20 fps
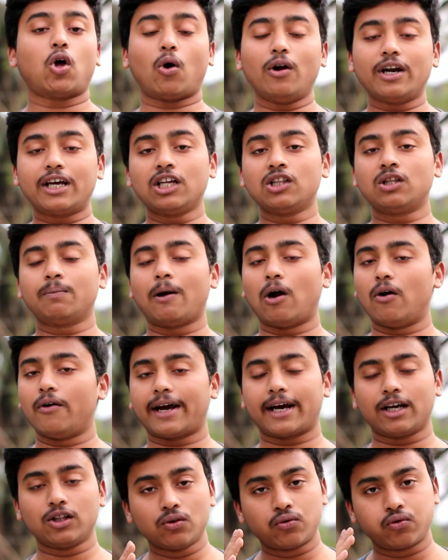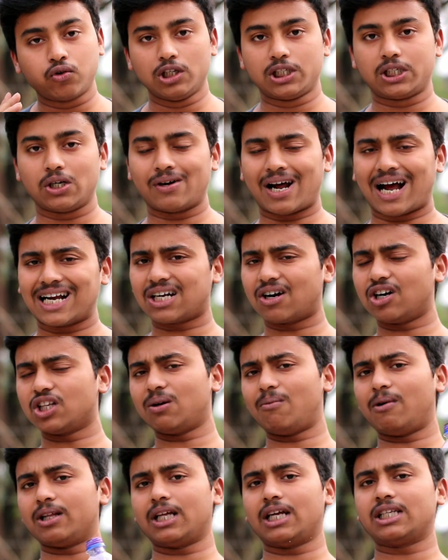তখন কিন্তু বেলুনটা কিন্তু ফুলছিল না আশা করি
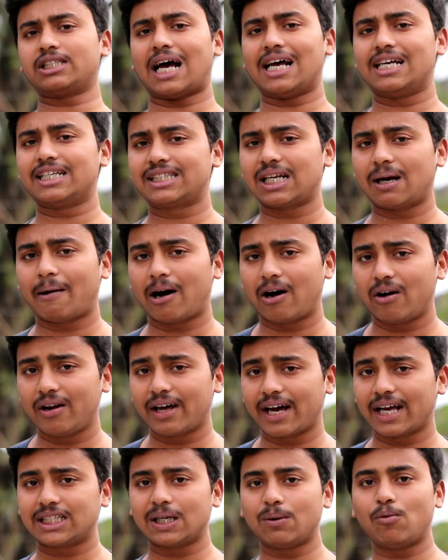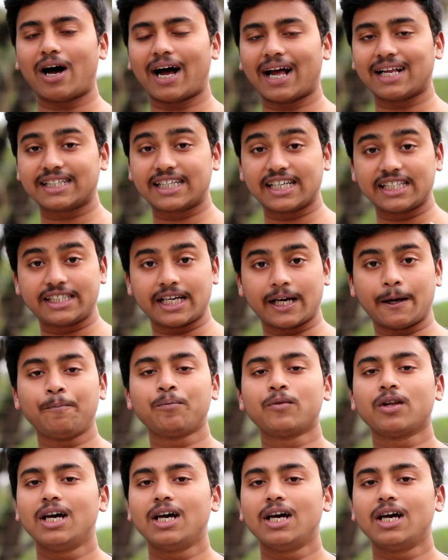তোমাদের সায়েন্সটা ভালো লেগেছে এবং আজকের যে